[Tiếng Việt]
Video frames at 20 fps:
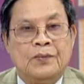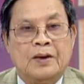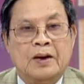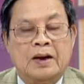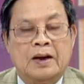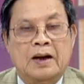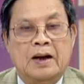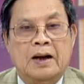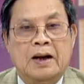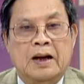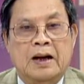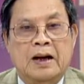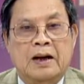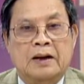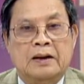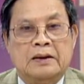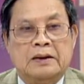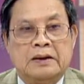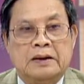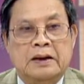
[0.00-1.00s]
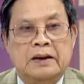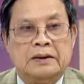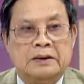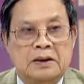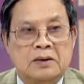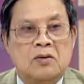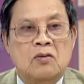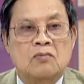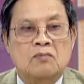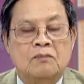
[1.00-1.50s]
nghĩa là cái
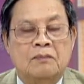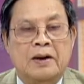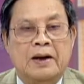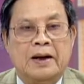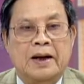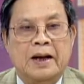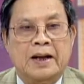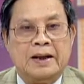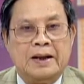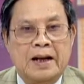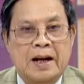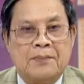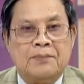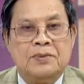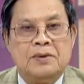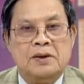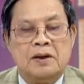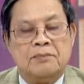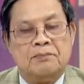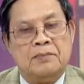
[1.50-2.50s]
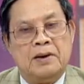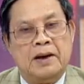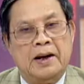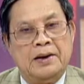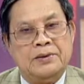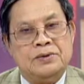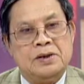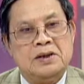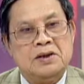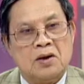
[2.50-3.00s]
tử cung mà để ghép được mà
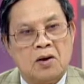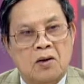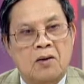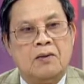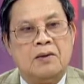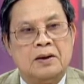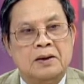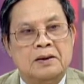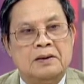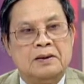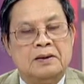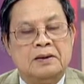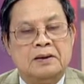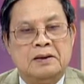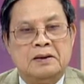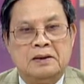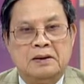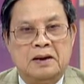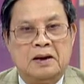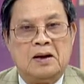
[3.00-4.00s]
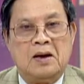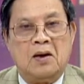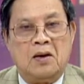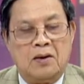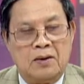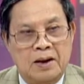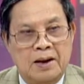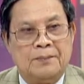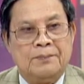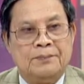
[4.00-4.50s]
để sinh con á, là
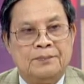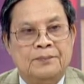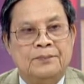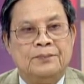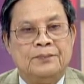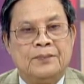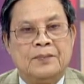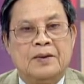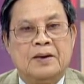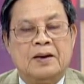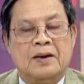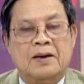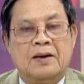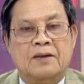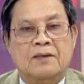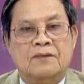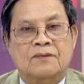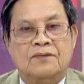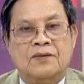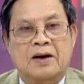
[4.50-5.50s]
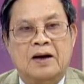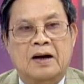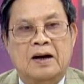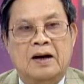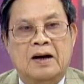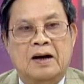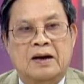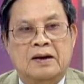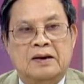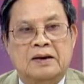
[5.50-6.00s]
khó lắm ừ.
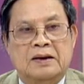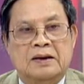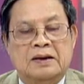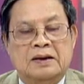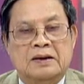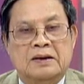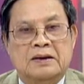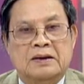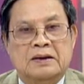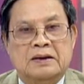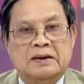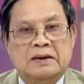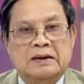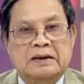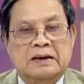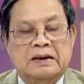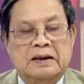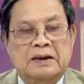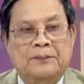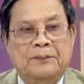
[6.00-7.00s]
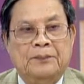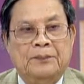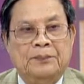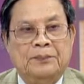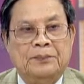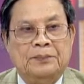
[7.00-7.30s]
và um,